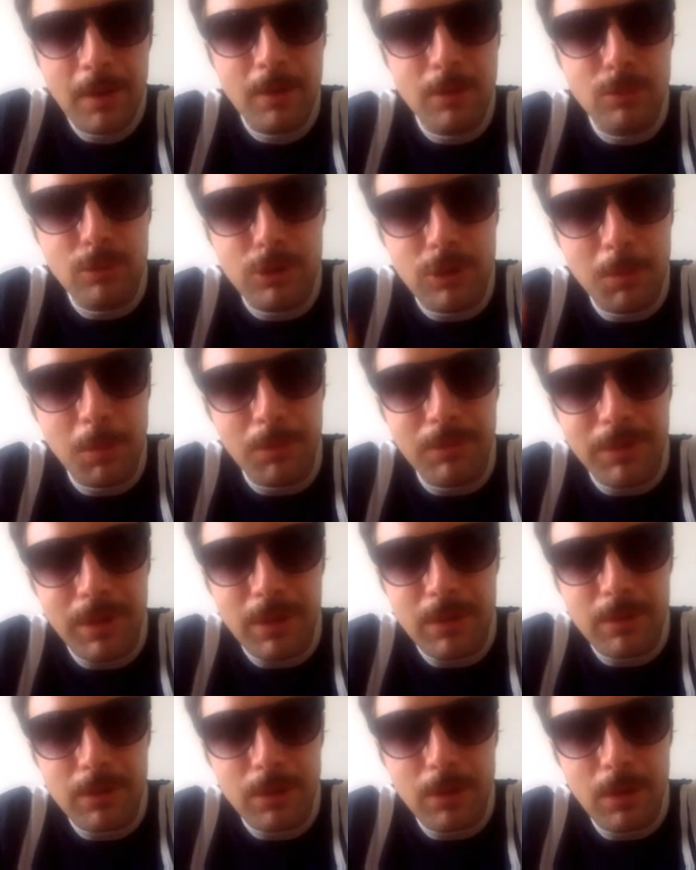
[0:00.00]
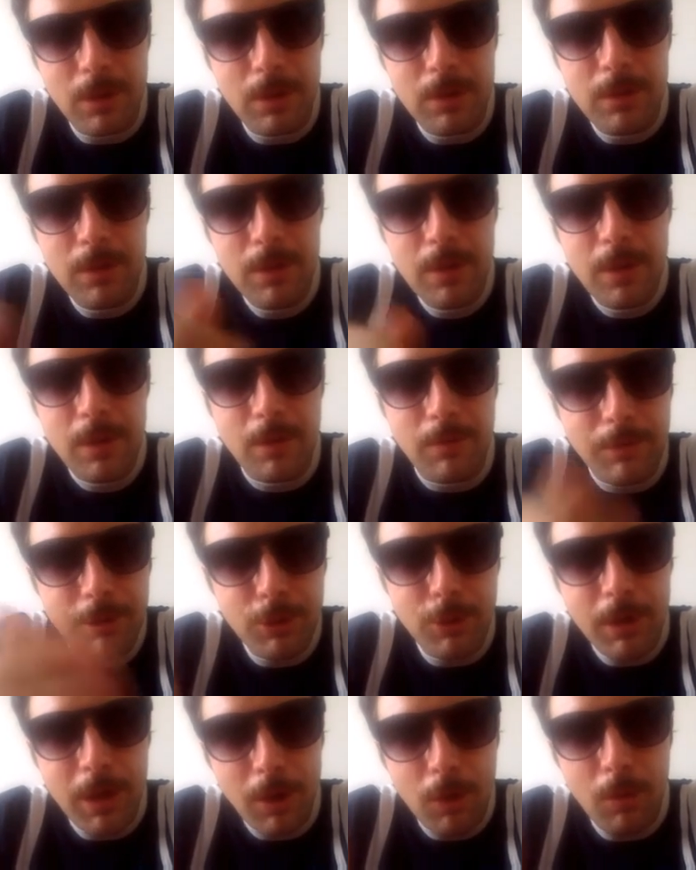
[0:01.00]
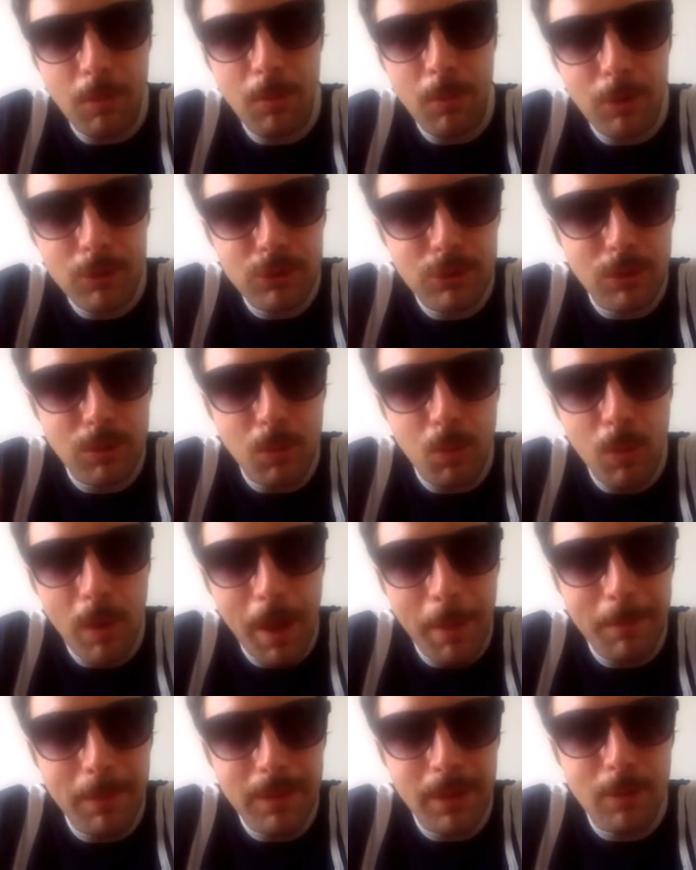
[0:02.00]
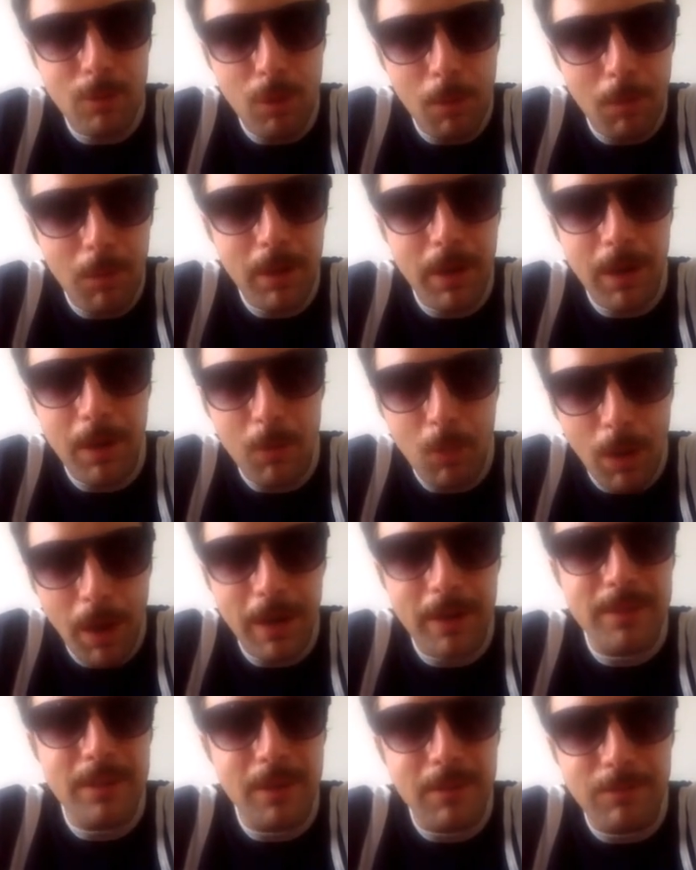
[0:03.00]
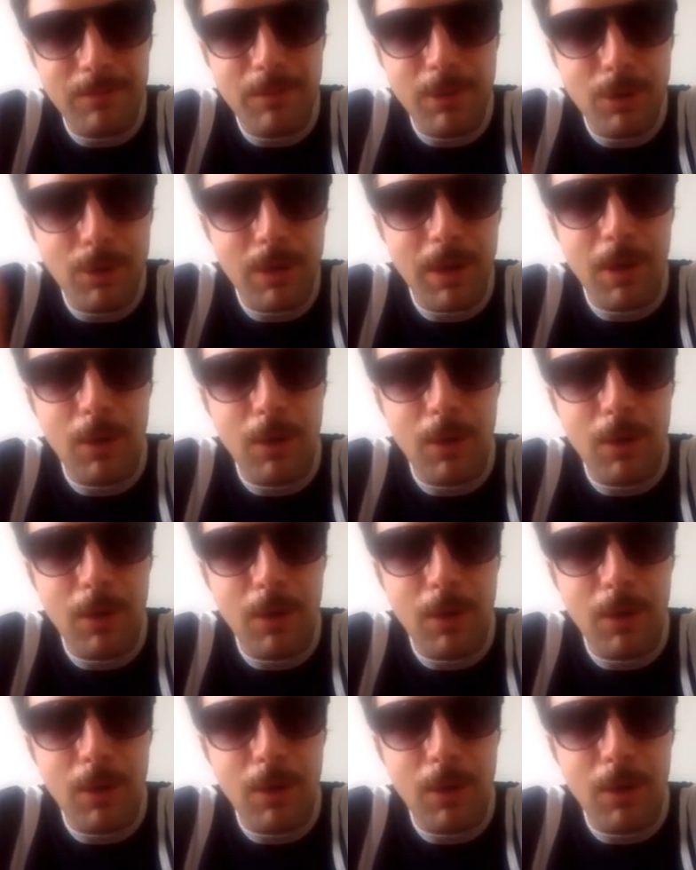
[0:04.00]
l'ultimo video il video che ha commosso il web dell'uomo che guarda il video